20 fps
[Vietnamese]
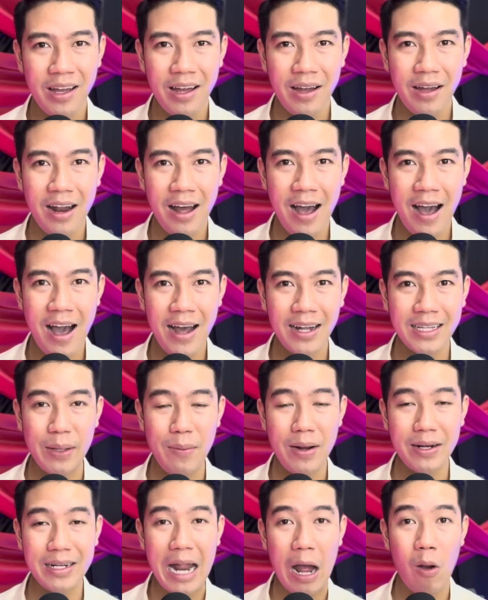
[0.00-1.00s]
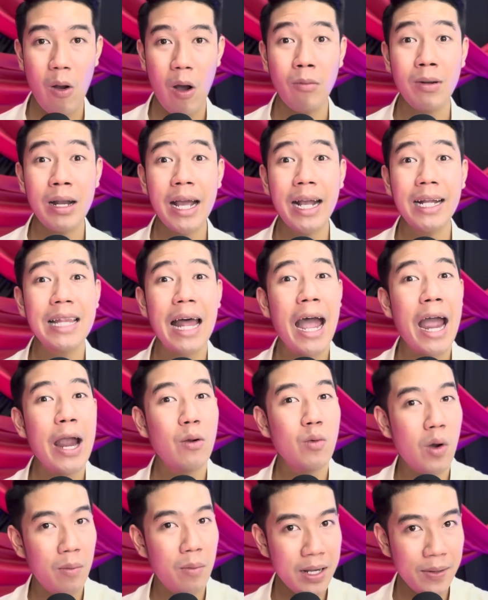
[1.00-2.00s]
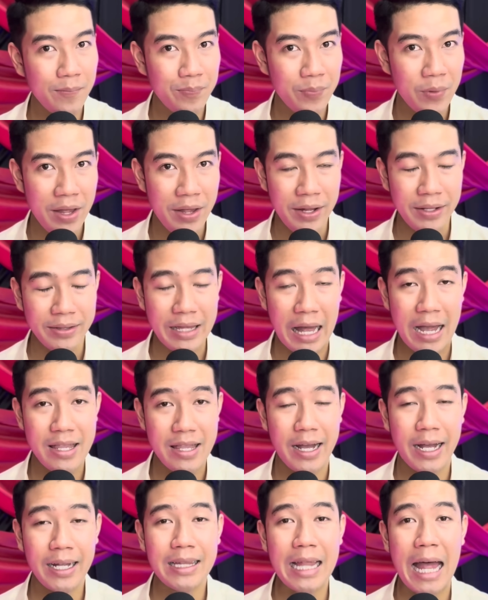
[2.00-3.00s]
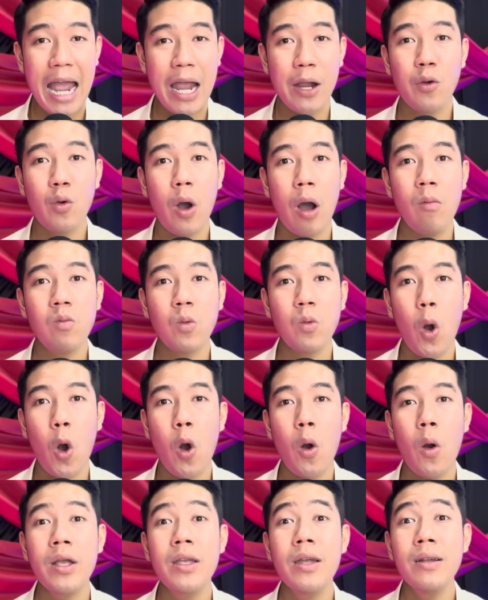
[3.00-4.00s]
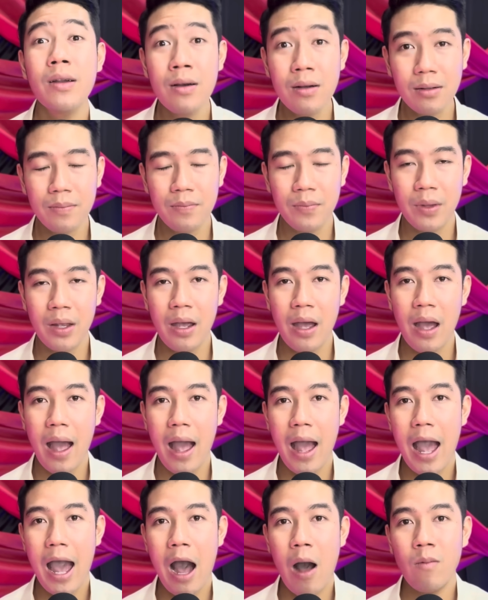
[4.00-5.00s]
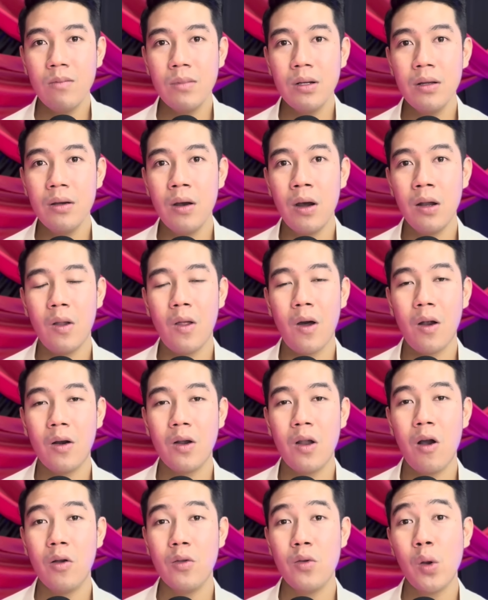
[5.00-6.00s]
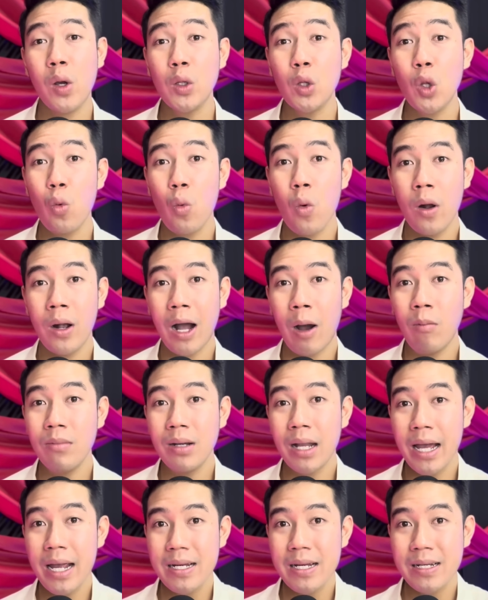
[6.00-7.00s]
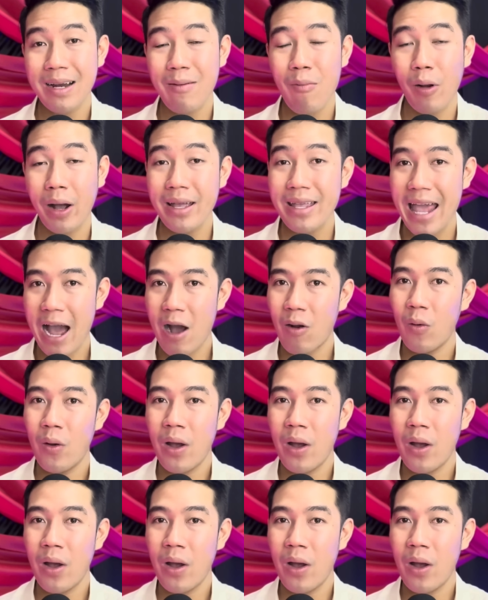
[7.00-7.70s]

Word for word: À, thì bắt đầu ổng lấy cái tay của ổng á. Tại vì cái tay của ổng còn ở dưới nước, ổng đưa lòn lòn vô cái túi quần, ổng lấy ra một cái dao.